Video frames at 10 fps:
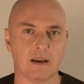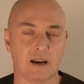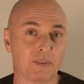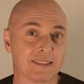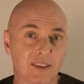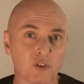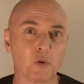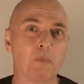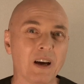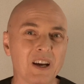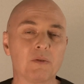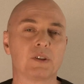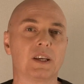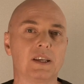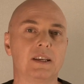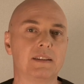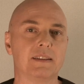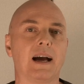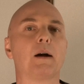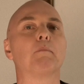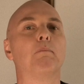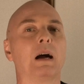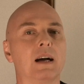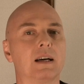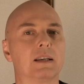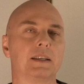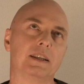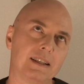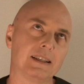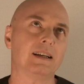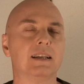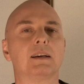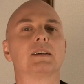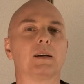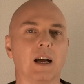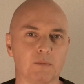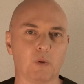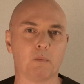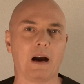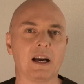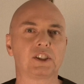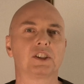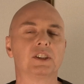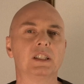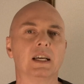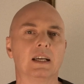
A więc zupełnie inna bajka albo baśń